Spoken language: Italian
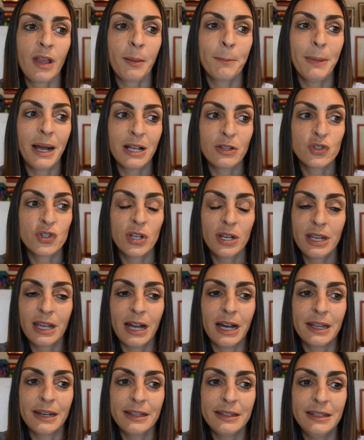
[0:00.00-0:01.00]
ma
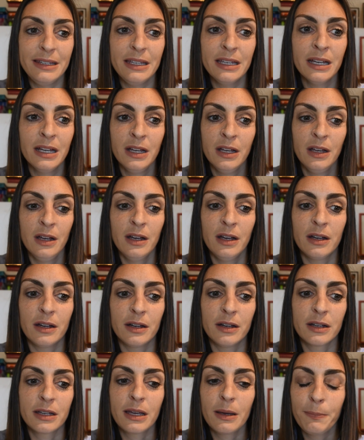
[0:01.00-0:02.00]
cercare di
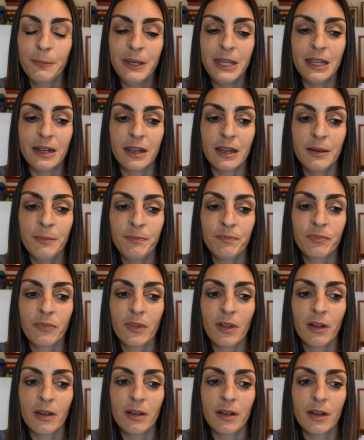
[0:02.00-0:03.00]
eh, capire
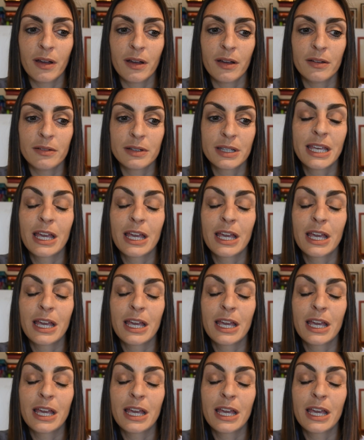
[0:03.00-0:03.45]
eh,